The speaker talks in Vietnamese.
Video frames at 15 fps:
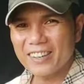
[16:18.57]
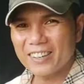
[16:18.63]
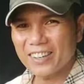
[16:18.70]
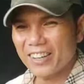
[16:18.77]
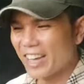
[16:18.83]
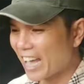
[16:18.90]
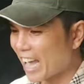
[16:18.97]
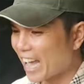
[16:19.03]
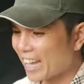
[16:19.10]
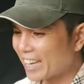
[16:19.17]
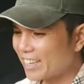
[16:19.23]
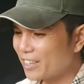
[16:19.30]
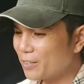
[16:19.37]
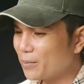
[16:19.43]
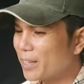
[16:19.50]
rồi
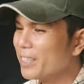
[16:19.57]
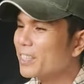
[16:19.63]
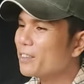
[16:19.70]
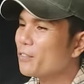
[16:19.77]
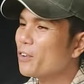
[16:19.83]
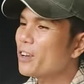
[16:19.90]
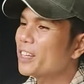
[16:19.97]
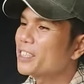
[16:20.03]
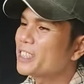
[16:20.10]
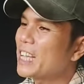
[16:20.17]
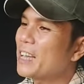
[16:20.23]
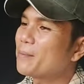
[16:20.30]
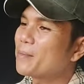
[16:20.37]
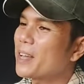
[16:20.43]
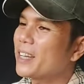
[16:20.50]
ai yêu mến cái phôi linh
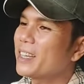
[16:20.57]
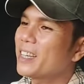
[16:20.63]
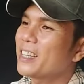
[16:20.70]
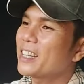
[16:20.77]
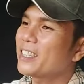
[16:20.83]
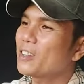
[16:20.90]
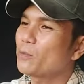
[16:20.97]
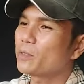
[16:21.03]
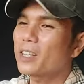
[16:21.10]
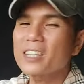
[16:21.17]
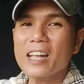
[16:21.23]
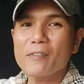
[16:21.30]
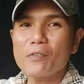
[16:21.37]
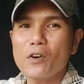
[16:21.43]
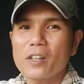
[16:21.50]
sam đây thanh tùng
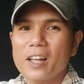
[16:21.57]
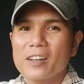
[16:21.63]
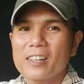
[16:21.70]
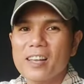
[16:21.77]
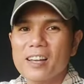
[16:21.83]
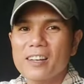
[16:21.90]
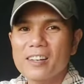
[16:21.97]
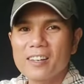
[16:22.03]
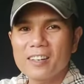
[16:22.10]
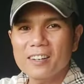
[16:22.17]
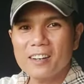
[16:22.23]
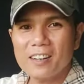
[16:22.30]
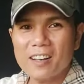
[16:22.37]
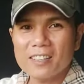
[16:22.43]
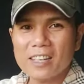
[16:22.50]
tính giá phôi thôi nha
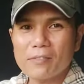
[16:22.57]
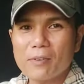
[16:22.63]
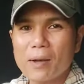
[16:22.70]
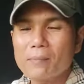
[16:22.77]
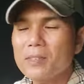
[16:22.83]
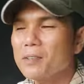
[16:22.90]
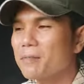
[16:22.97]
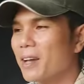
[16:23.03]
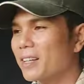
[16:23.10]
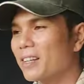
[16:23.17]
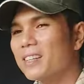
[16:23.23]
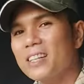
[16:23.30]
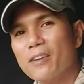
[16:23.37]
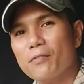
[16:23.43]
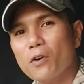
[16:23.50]
nó gần thành phẩm nhưng mà
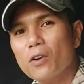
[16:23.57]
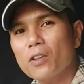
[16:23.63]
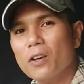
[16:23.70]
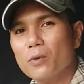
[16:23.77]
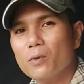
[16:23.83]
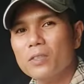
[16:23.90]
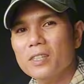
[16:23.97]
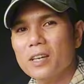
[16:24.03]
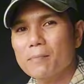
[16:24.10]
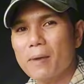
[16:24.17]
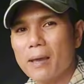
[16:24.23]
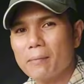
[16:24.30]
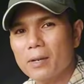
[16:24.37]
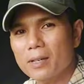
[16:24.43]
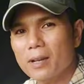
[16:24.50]
tính giá phôi thôi quý chị
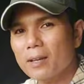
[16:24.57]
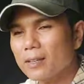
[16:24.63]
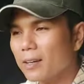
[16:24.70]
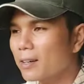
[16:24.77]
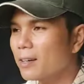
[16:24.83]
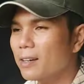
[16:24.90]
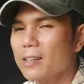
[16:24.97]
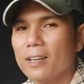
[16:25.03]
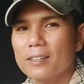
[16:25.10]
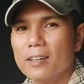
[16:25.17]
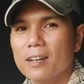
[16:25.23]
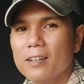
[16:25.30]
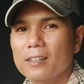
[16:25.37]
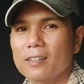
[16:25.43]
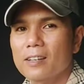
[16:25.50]
bạn mình có thể đỡ ra
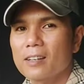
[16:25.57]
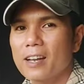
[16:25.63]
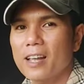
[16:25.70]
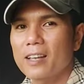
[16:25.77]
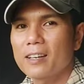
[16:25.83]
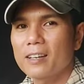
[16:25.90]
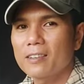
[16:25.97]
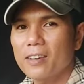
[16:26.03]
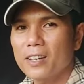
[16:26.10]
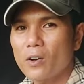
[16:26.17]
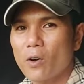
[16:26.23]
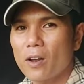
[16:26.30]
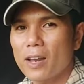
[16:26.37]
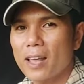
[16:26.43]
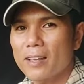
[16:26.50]
chơi được này ấy
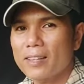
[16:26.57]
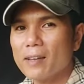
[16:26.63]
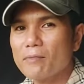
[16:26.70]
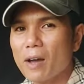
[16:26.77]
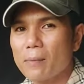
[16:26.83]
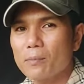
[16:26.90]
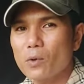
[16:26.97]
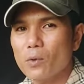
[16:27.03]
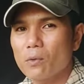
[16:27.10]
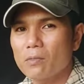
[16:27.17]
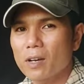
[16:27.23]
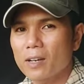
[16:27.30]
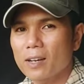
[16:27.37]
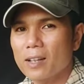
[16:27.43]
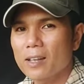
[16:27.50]
gọi là tác phẩm luôn
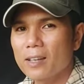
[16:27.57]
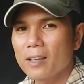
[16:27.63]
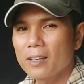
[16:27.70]
cũng được nè